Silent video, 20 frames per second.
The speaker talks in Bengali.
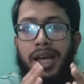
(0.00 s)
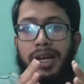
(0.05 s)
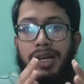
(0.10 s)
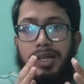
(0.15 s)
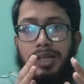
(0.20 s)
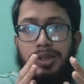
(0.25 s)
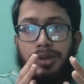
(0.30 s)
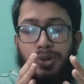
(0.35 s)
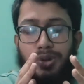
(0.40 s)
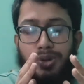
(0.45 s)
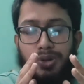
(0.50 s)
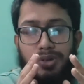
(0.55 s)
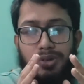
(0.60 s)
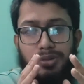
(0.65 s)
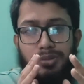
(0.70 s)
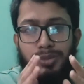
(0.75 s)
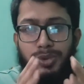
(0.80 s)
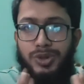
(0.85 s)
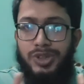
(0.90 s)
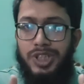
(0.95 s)
তো
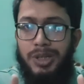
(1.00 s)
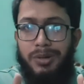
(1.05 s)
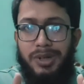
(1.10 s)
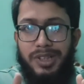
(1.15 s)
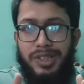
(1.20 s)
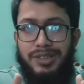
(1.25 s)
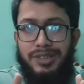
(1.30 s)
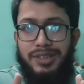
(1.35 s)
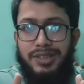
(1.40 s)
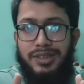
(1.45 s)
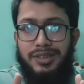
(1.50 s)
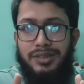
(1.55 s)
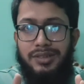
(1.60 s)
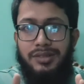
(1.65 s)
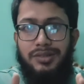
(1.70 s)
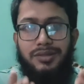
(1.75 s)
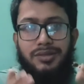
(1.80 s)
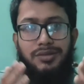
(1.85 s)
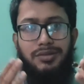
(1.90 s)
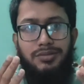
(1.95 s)
বুঝতেই পারতেছেন
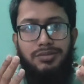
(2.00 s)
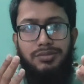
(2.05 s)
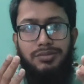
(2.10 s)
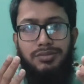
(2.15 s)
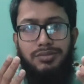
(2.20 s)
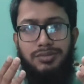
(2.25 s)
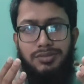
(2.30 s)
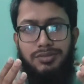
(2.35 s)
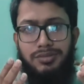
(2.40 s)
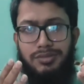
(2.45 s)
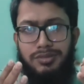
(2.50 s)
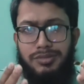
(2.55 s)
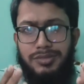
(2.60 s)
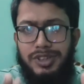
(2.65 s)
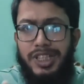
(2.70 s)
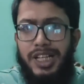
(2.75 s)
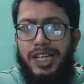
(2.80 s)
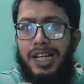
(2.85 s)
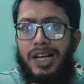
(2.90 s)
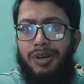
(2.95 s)

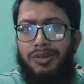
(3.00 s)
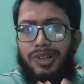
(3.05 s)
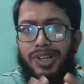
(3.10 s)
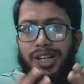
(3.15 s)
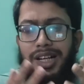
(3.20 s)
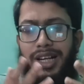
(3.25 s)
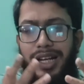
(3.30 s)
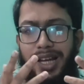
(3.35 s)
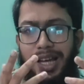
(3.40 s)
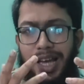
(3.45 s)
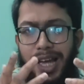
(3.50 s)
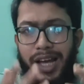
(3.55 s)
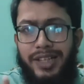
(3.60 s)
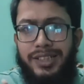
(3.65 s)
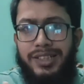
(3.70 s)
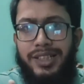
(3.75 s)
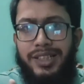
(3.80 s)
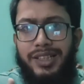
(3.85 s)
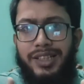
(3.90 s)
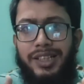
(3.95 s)
যেই রাউটার
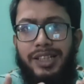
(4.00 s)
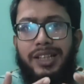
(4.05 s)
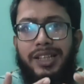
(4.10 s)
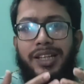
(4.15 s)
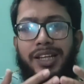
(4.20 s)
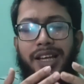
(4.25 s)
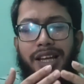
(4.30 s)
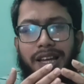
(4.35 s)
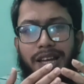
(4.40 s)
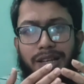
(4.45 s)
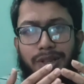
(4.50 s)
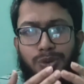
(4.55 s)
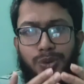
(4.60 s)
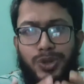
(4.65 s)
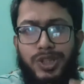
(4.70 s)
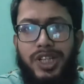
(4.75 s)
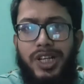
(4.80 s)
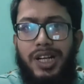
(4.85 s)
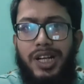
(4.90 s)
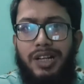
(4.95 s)
একসাথে
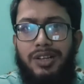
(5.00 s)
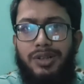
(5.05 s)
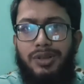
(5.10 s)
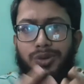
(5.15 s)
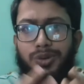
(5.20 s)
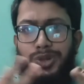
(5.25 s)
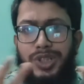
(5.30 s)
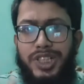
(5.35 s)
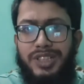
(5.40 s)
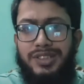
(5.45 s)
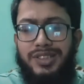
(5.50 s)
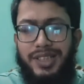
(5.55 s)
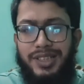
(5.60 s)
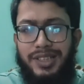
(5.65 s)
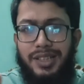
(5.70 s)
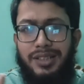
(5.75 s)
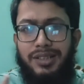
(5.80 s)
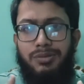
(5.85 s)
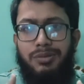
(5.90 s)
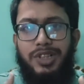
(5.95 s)
দুইটা দুইটা
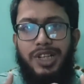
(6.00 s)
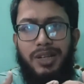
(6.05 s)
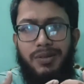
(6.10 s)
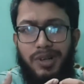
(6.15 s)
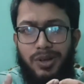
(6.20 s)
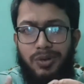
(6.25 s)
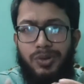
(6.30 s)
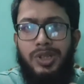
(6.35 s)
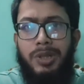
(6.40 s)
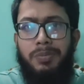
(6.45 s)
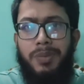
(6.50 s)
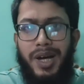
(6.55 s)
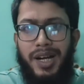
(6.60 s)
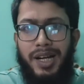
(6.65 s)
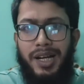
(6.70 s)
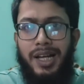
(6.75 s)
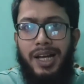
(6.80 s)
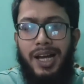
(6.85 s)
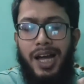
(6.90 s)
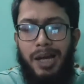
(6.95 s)
সিগন্যাল ডেলিভার করতে পারে
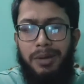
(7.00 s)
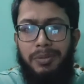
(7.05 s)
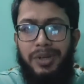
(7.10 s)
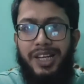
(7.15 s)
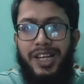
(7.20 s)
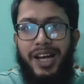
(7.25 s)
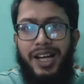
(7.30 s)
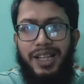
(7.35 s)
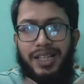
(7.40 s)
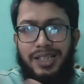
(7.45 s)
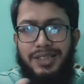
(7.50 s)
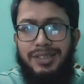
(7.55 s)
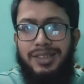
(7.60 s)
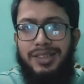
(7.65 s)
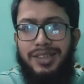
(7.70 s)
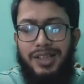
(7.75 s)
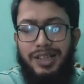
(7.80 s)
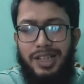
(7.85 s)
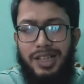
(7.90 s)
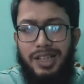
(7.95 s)
না আই মিন একাধিক
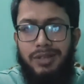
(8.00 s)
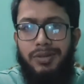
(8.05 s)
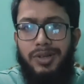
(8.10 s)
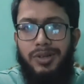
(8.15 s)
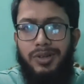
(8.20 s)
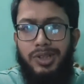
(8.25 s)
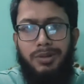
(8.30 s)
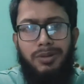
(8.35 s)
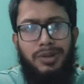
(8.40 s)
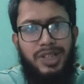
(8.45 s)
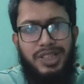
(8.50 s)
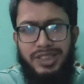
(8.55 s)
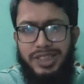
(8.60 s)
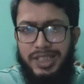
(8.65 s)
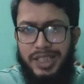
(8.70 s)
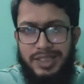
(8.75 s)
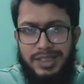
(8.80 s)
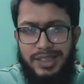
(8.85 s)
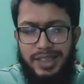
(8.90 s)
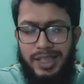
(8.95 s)
সিগন্যাল ডেলিভার করতে পারে না
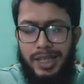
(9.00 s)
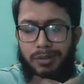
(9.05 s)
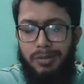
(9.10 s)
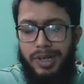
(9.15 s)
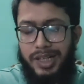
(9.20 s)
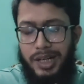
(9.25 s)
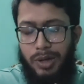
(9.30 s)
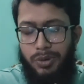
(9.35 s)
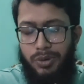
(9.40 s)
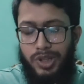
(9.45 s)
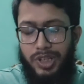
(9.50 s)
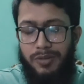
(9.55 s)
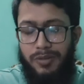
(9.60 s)
সেটাই সিঙ্গেল ব্যান্ড রাউটার